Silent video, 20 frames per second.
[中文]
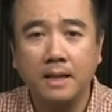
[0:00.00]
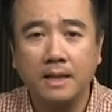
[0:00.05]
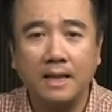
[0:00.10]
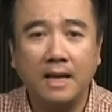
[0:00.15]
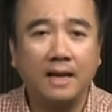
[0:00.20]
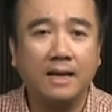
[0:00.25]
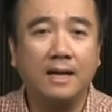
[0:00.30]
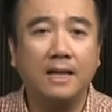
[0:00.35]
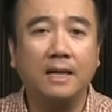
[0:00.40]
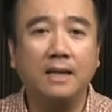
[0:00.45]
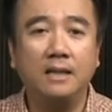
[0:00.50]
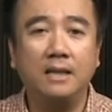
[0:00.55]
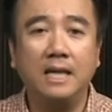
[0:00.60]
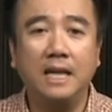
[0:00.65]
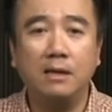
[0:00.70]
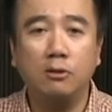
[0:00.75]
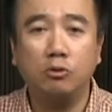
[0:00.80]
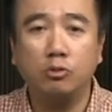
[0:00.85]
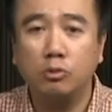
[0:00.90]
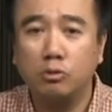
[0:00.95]
那跟
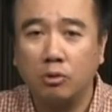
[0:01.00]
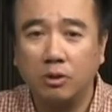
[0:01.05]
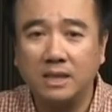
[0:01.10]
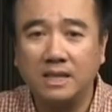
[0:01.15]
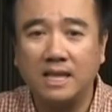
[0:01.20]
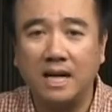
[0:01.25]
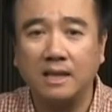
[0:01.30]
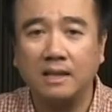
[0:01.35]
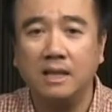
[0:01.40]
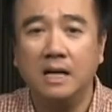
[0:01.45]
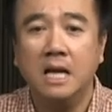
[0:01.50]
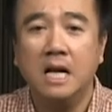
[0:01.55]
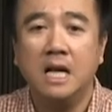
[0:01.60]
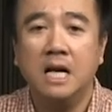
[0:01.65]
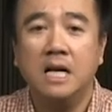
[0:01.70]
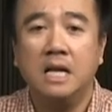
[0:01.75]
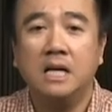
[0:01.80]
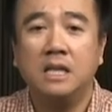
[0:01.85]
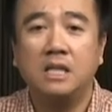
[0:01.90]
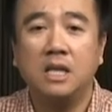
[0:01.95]
耶稣所讲的，
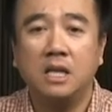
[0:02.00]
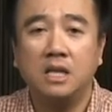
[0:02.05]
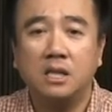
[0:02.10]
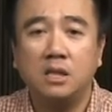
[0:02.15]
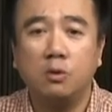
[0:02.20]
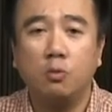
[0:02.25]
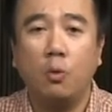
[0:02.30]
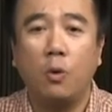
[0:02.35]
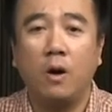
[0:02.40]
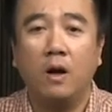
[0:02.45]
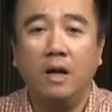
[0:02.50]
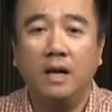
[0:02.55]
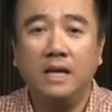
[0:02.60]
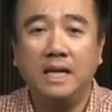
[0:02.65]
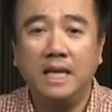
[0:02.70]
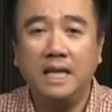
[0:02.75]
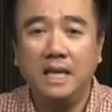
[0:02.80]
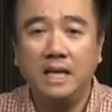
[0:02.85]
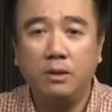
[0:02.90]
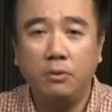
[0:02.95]
这是我
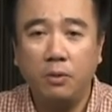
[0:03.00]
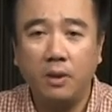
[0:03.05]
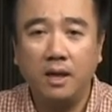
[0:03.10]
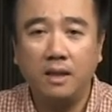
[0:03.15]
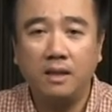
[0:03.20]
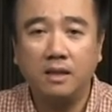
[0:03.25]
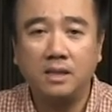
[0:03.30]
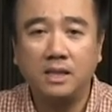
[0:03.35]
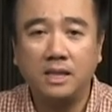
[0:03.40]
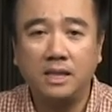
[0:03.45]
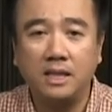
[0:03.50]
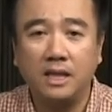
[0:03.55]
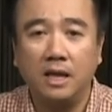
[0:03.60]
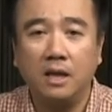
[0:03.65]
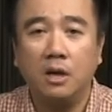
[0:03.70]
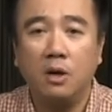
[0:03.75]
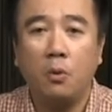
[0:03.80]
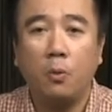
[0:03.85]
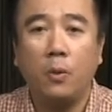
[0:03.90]
立约的血，